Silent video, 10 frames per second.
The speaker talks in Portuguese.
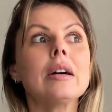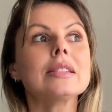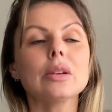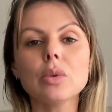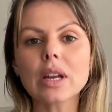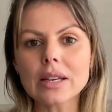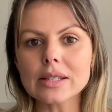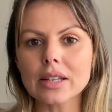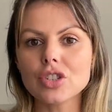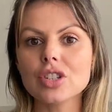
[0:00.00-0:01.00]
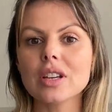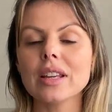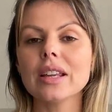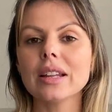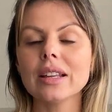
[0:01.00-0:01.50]
Segurança de,
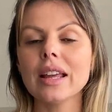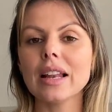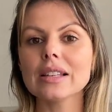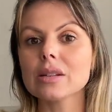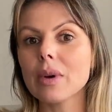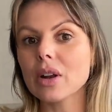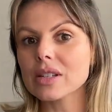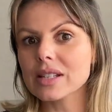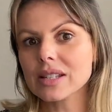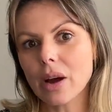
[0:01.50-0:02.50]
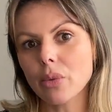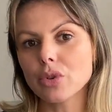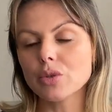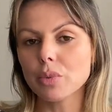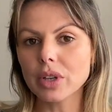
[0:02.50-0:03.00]
em, em, relação à nossa
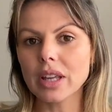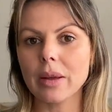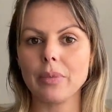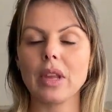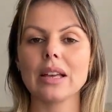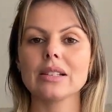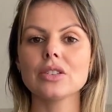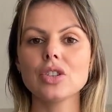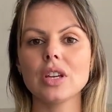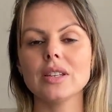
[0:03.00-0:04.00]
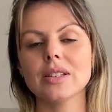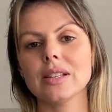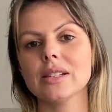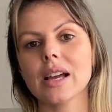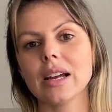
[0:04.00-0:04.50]
saúde, porque as lingeries da
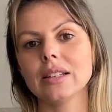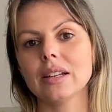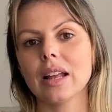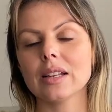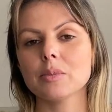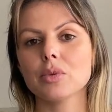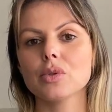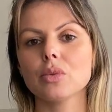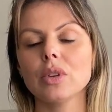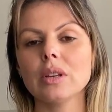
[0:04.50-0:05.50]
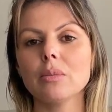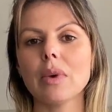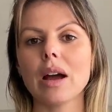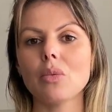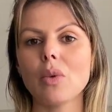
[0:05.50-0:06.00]
Insider, elas possuem
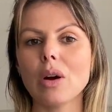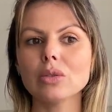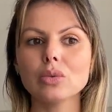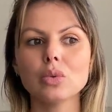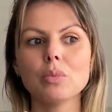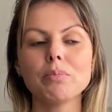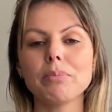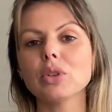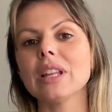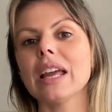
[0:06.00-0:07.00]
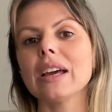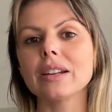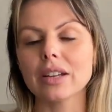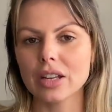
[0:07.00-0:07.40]
uma, um alto poder